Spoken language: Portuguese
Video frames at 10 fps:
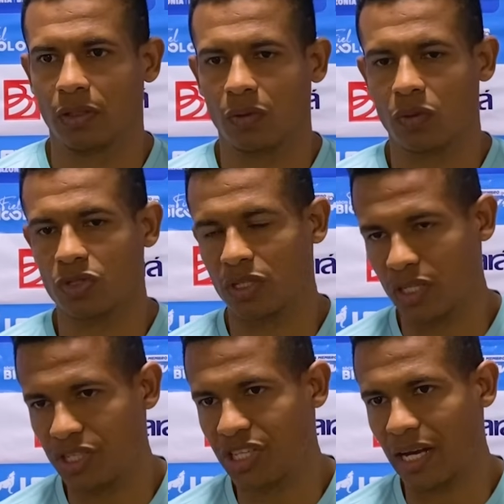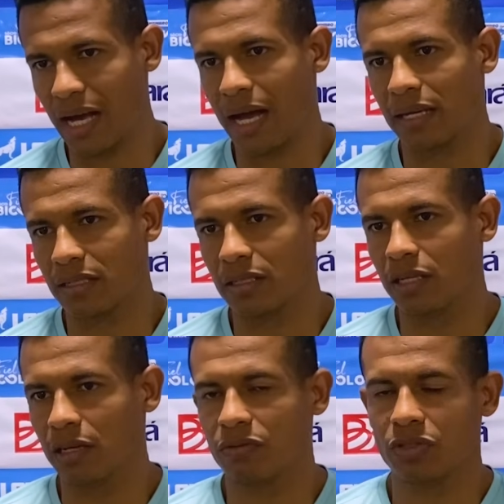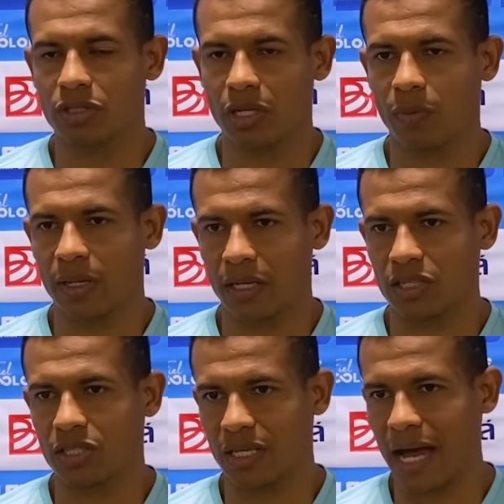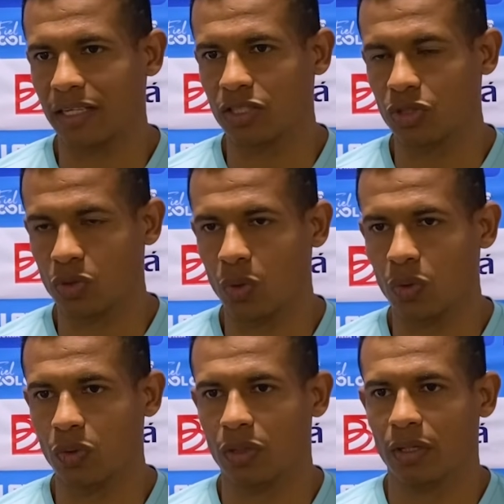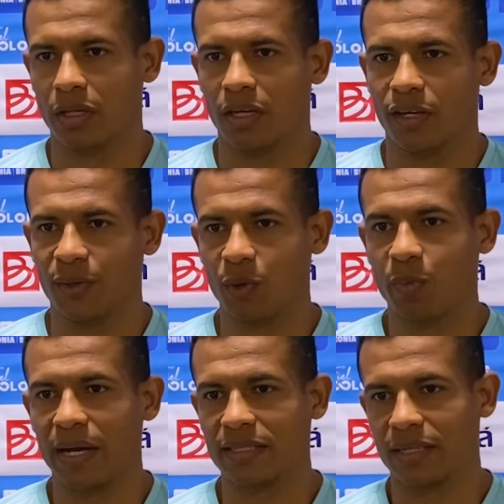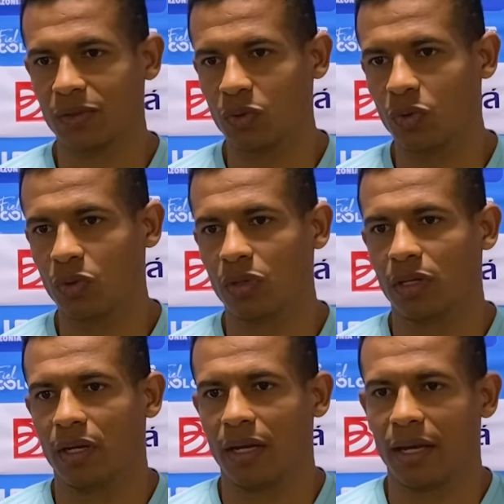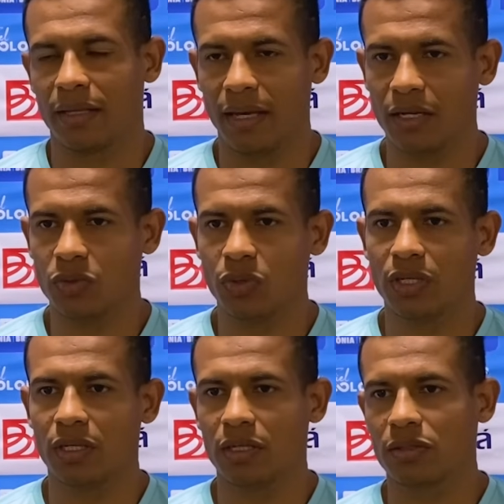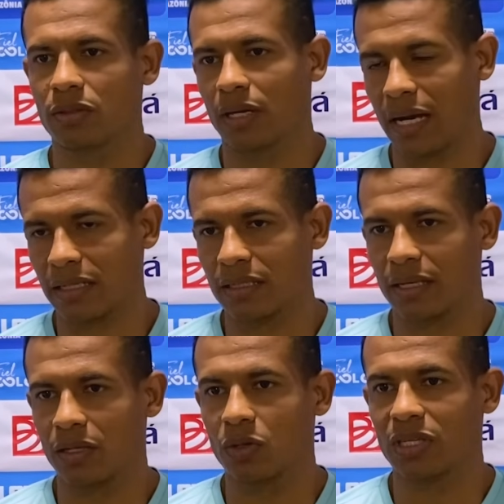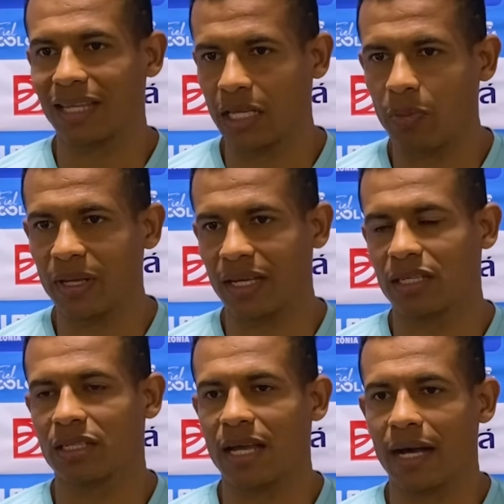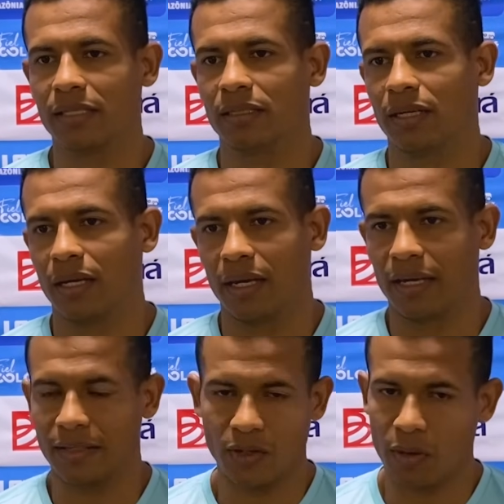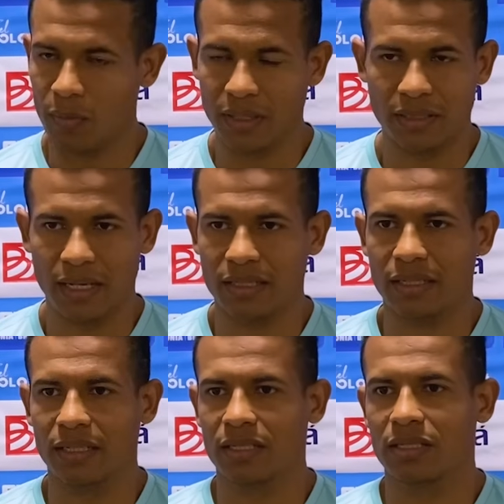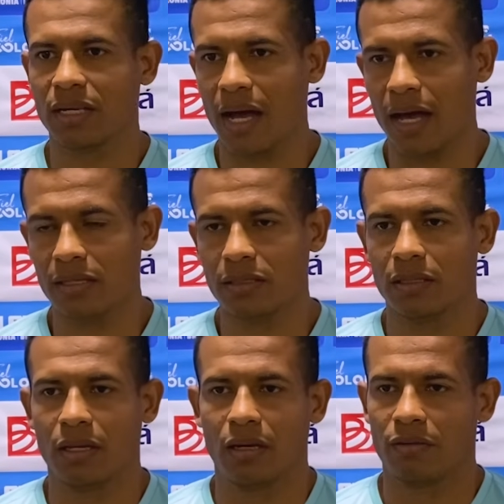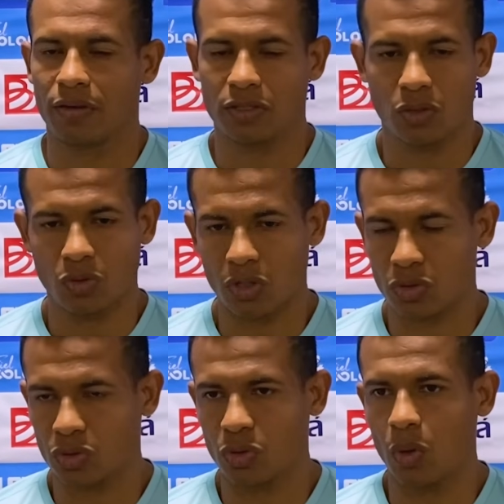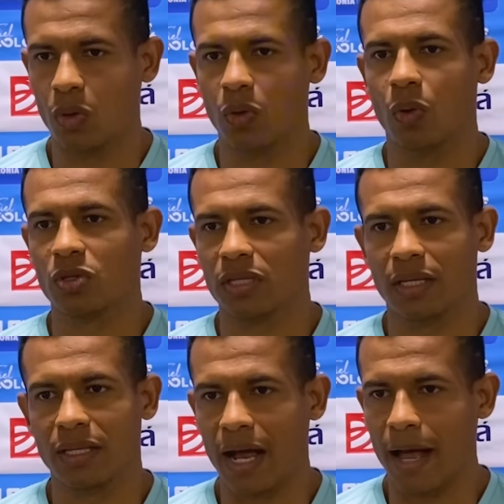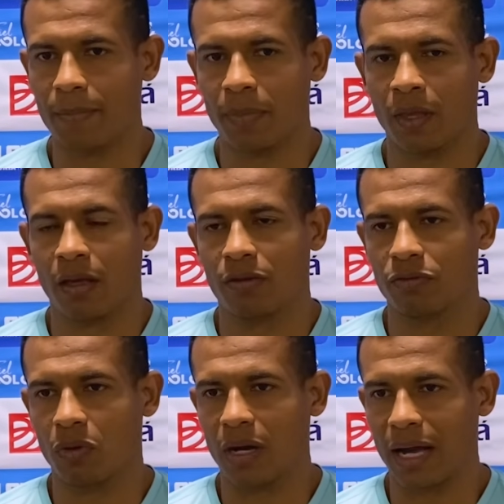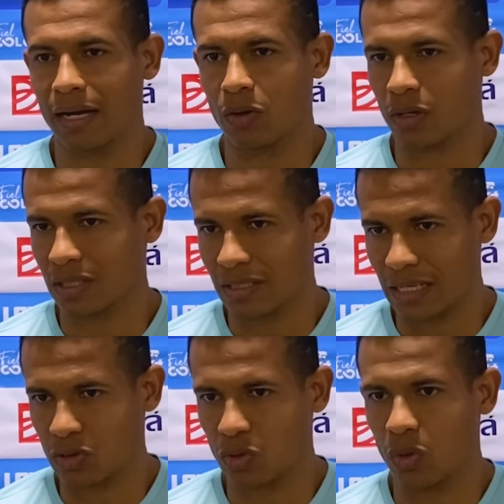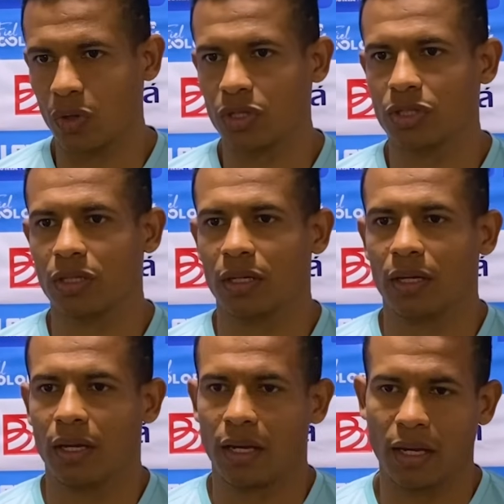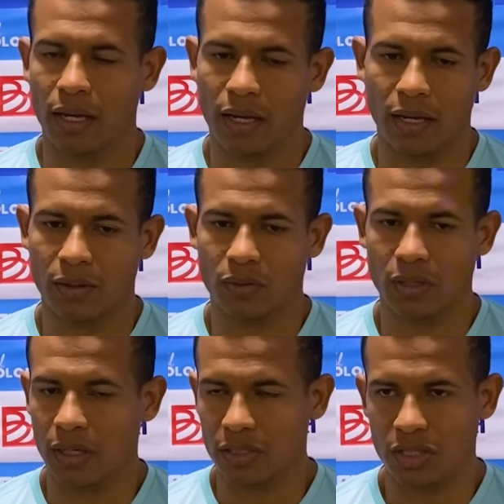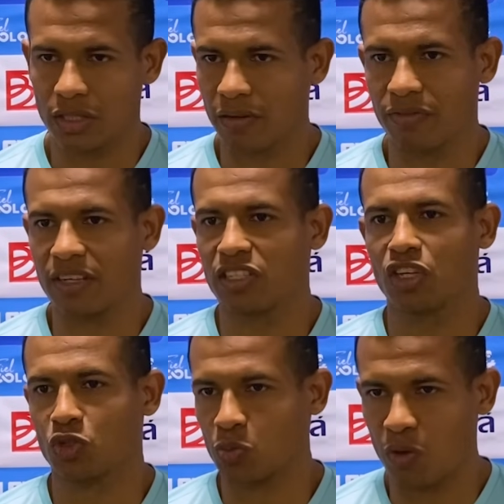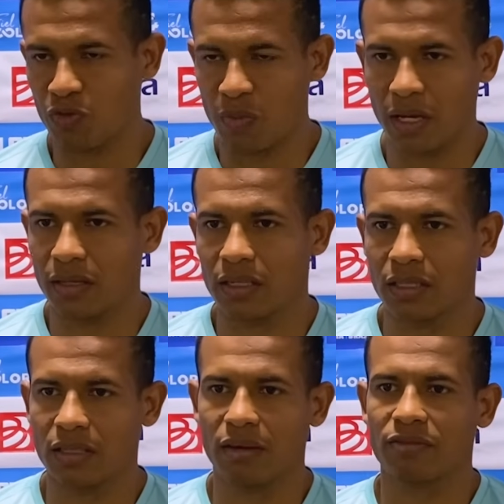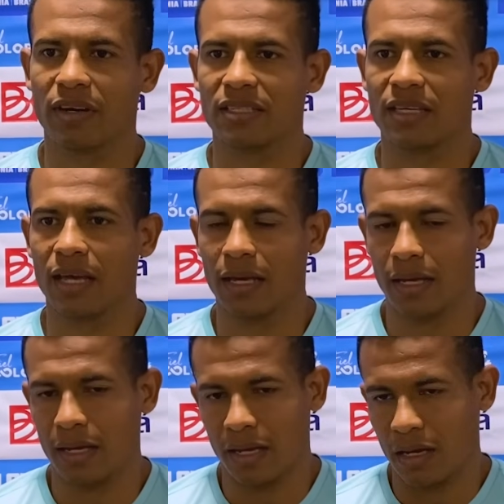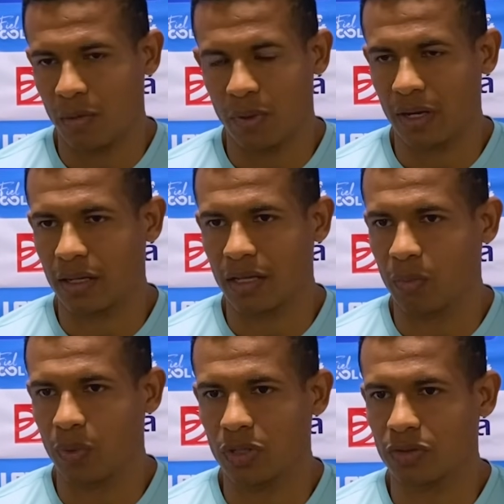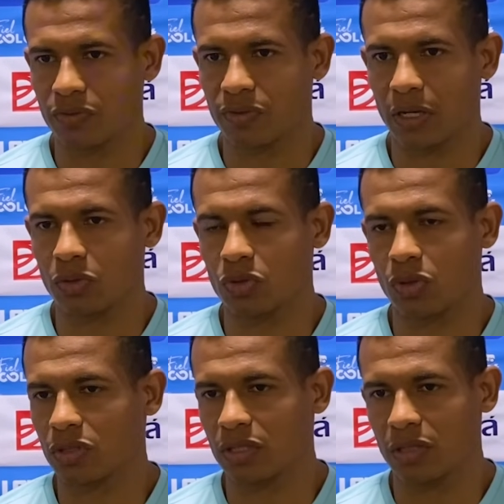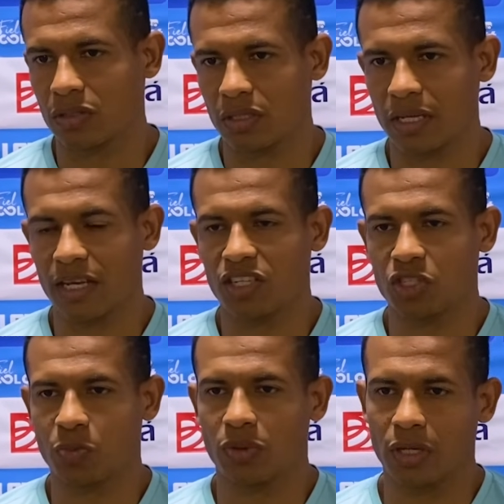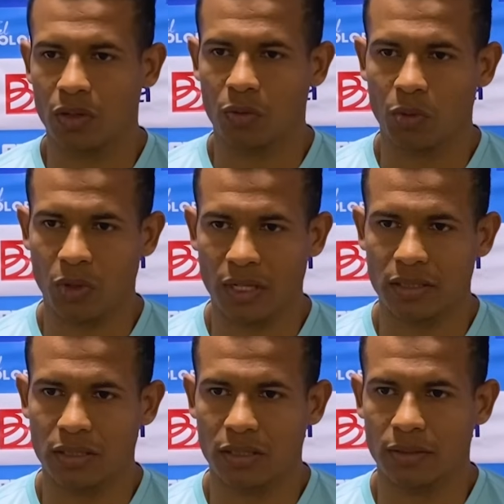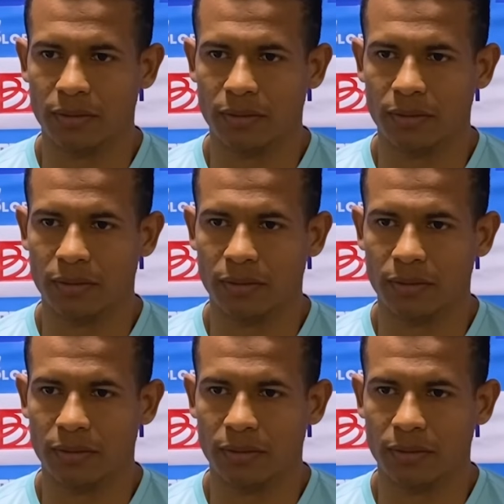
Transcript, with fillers: conseguir chegar a esse nível de ter uma identidade de jogo. E o Paysandu, desde o início, graças a Deus, já tem uma identidade. Então é manter essa identidade, fazer o nosso jogo, concentrar, focar nas nossas ações, é, no que, que a gente tem que fazer, nos movimentos que a gente tem que fazer, para depois, no final do jogo, se Deus quiser, a gente poder comemorar esse título.